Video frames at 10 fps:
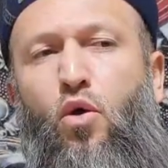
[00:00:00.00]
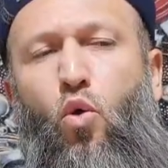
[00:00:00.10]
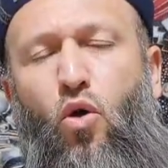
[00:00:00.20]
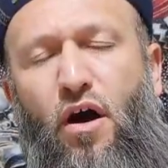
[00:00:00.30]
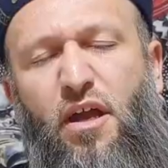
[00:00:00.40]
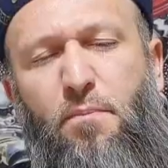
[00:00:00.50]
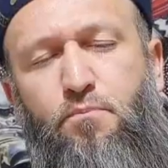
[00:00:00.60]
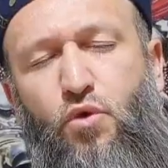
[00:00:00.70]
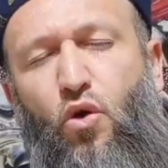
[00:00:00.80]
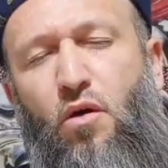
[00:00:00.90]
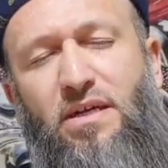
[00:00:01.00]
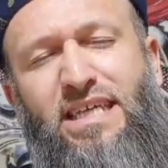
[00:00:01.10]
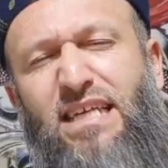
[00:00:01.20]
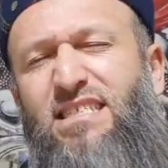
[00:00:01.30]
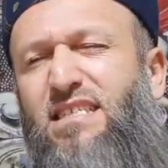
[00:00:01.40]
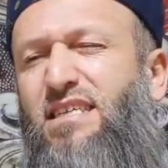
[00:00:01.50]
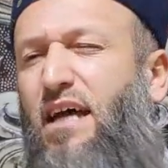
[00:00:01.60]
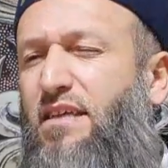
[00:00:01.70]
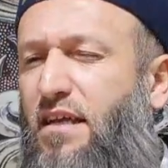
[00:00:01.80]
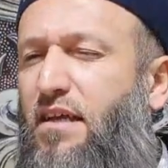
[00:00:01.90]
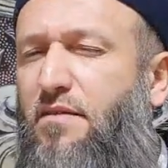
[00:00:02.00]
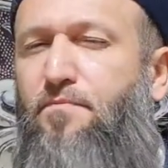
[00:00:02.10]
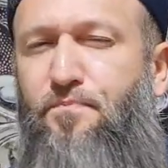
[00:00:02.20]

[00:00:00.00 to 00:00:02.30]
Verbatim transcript: O Arap diyor ya gerisini zaten hani